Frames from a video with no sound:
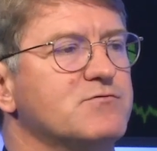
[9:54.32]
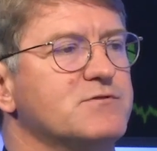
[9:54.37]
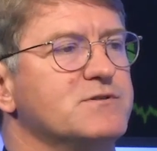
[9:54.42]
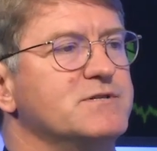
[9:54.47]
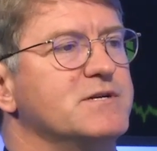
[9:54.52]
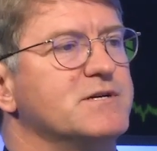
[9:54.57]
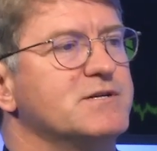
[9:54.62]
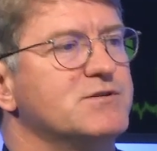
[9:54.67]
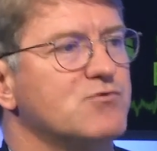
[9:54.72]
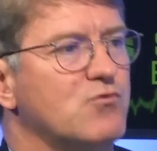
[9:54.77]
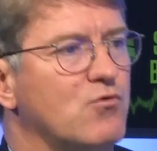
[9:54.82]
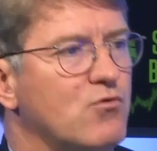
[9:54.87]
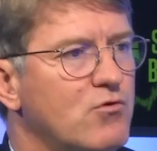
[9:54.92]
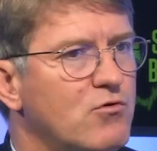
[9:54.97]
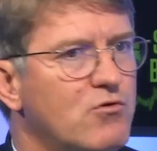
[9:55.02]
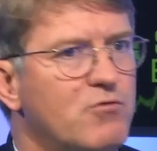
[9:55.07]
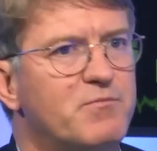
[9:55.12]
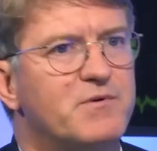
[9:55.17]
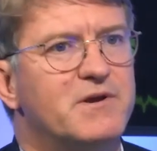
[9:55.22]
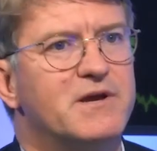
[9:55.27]
sur les élections
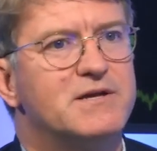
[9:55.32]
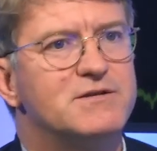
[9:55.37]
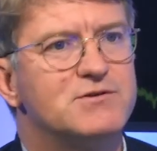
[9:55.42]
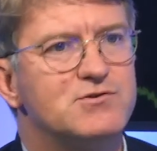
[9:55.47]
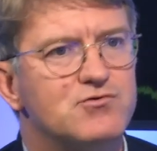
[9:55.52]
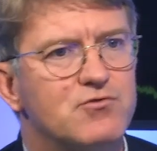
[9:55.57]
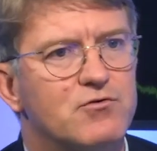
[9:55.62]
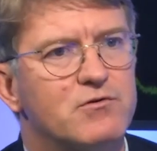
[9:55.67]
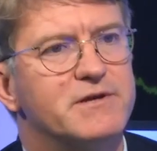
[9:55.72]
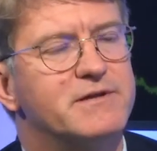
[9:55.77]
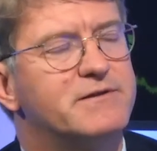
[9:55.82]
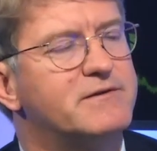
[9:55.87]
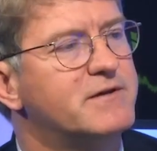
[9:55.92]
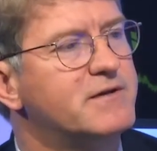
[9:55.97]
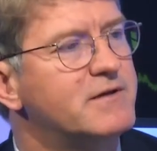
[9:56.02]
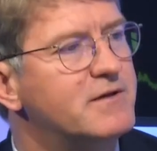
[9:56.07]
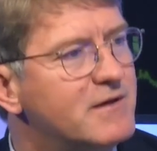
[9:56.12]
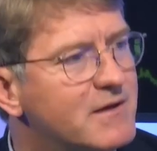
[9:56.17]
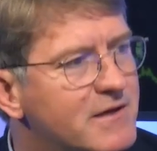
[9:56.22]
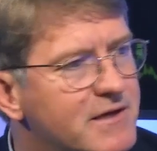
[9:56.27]
européennes, sur
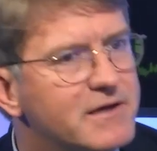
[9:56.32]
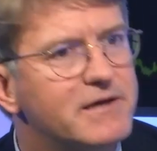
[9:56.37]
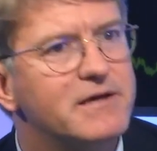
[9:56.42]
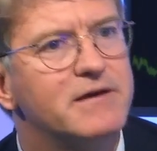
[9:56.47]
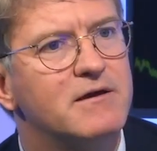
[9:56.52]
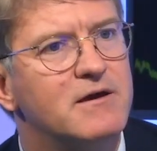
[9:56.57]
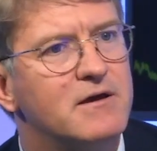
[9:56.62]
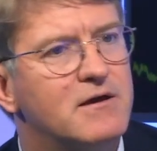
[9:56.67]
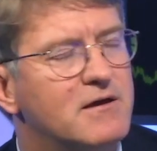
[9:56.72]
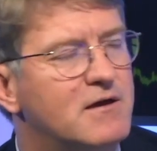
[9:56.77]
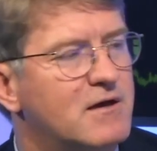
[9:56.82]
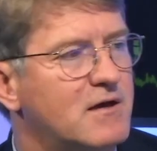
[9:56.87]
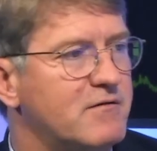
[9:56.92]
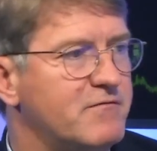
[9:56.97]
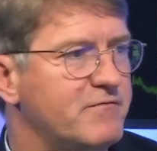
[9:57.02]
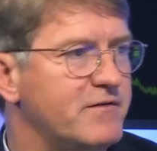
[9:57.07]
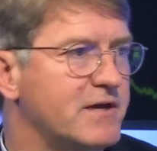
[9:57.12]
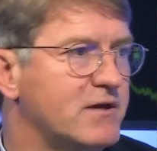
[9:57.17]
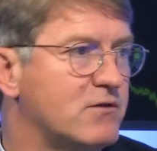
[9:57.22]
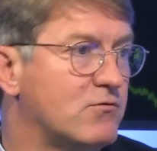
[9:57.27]
l'été, et
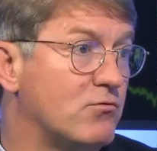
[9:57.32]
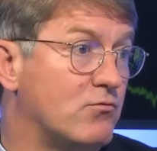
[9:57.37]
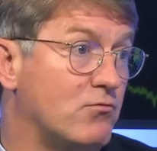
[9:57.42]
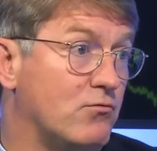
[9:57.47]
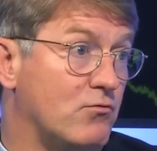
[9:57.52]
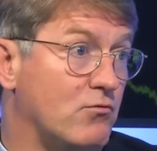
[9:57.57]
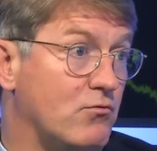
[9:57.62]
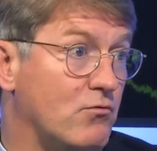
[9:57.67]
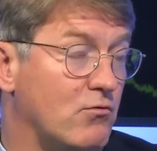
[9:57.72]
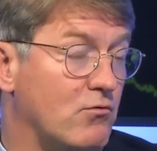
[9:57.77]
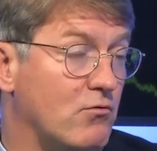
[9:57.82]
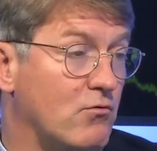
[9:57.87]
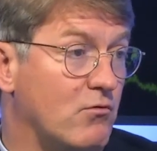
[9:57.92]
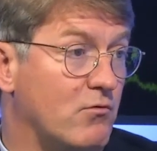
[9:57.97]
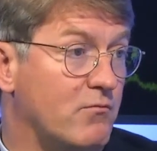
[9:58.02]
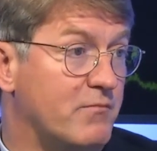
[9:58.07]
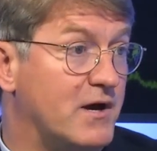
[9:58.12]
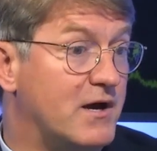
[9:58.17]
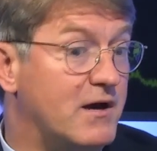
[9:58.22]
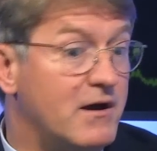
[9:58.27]
avec
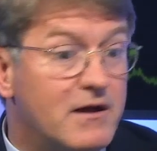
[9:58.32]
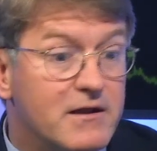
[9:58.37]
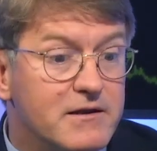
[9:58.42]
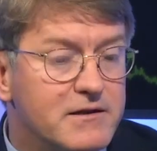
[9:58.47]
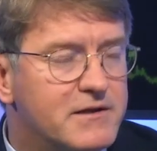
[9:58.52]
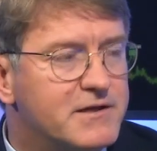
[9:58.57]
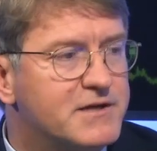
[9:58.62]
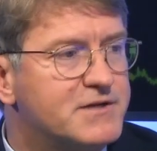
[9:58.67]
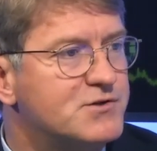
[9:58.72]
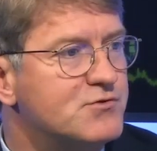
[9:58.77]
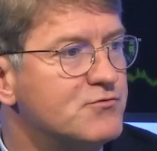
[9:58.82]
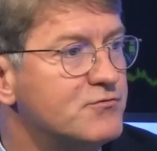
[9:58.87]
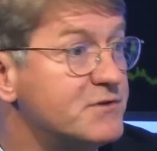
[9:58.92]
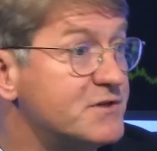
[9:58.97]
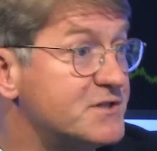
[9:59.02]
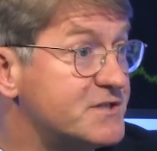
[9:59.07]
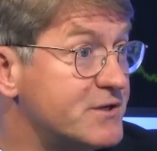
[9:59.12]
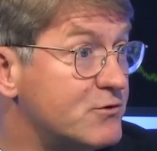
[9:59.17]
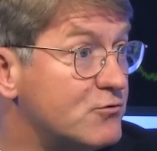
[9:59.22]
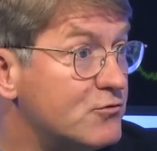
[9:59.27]
euh, bah, l'élection
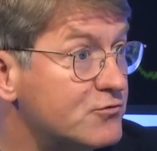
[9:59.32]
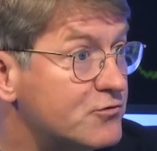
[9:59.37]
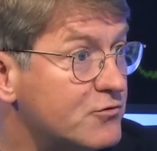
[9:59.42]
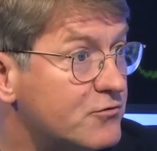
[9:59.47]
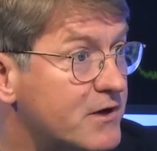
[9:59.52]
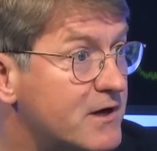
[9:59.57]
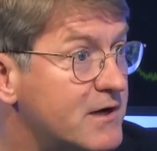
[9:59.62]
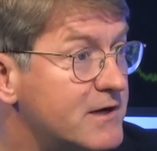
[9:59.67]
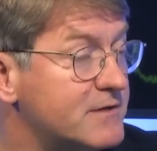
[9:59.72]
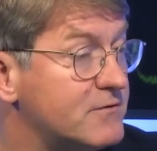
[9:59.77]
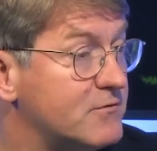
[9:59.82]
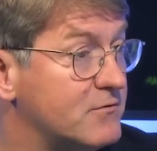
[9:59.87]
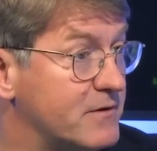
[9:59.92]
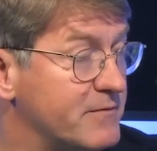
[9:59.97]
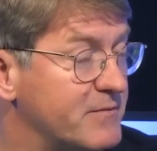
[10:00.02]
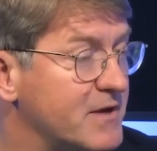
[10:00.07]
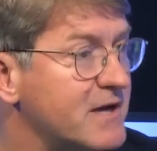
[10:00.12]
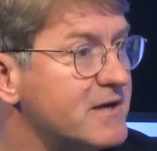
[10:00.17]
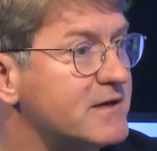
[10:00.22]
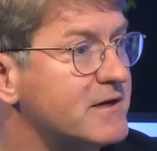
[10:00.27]
des gérontocrates.
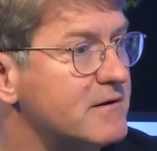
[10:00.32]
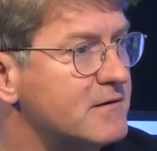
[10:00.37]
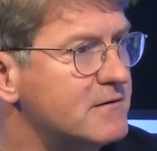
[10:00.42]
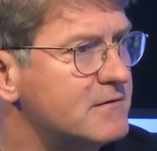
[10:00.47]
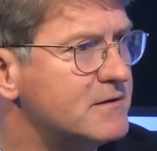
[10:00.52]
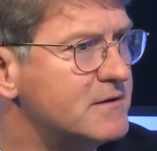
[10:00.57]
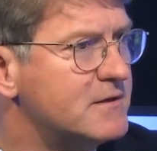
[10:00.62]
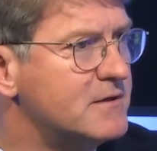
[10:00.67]
Donc le client qui a